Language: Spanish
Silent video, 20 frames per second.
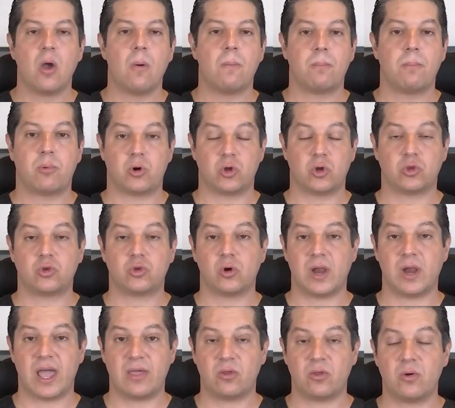Por otro
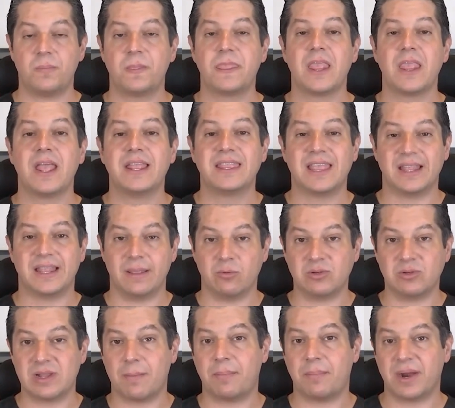lado,
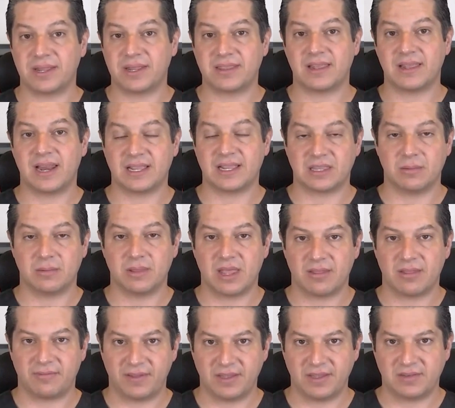tenemos la parte de la
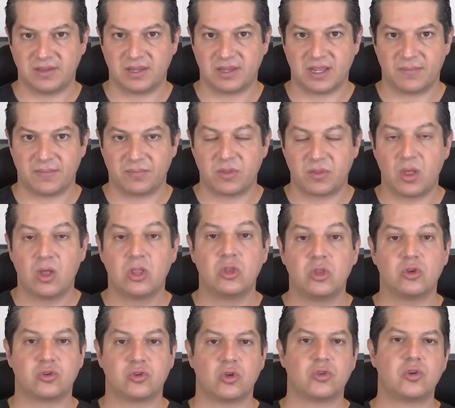actividad física.
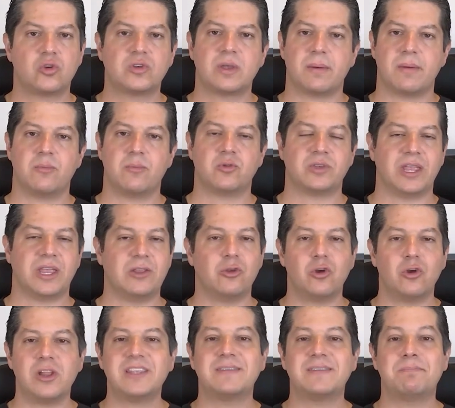Nosotros sabemos, y no
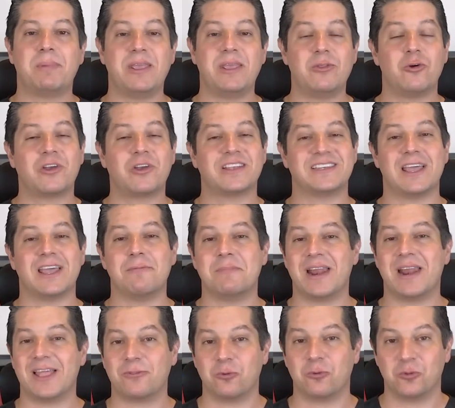les pido que sean
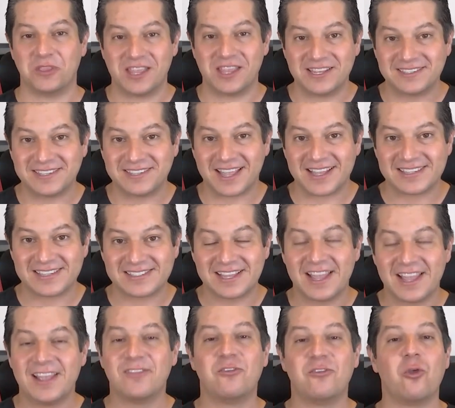maratonistas,
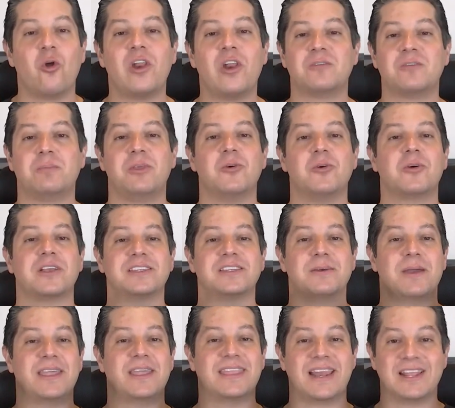no les pido que
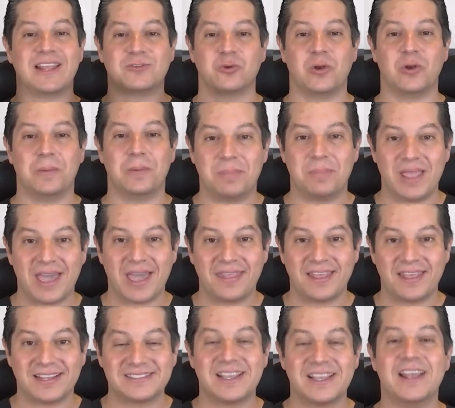se vayan a las
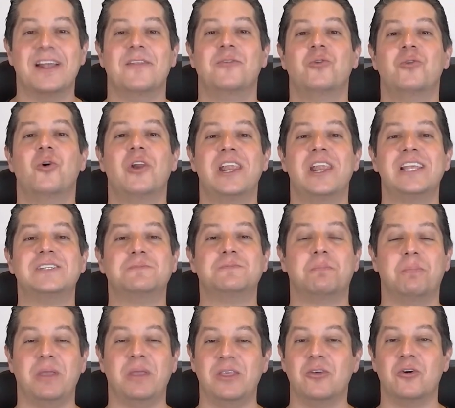Olimpiadas, no les
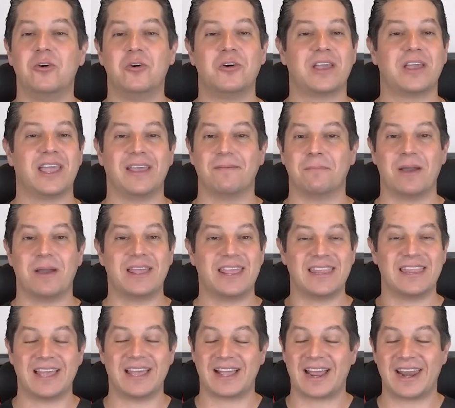pido que
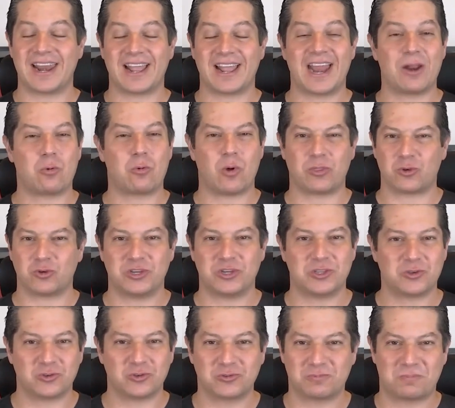vayan a cargar
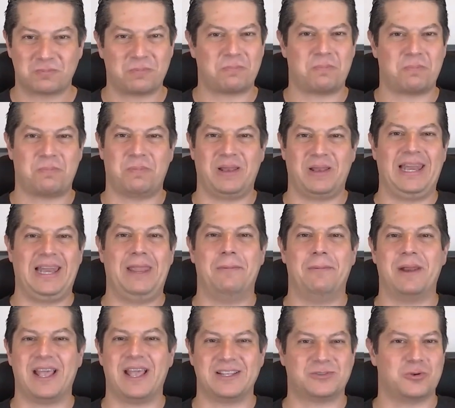400
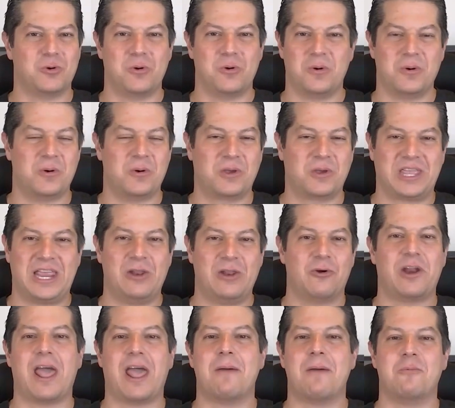libras o
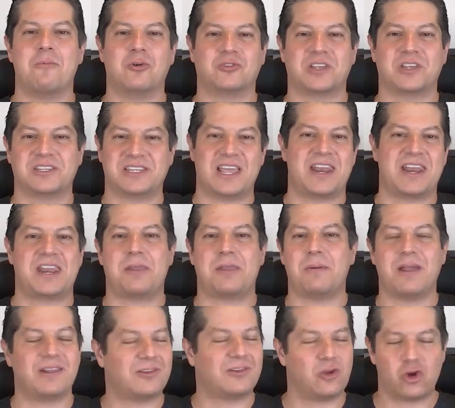kilogramos hacia
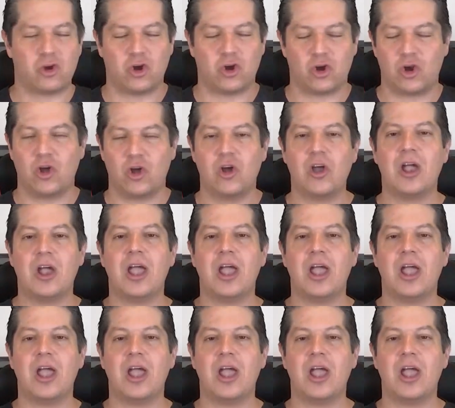arriba, no, no, no.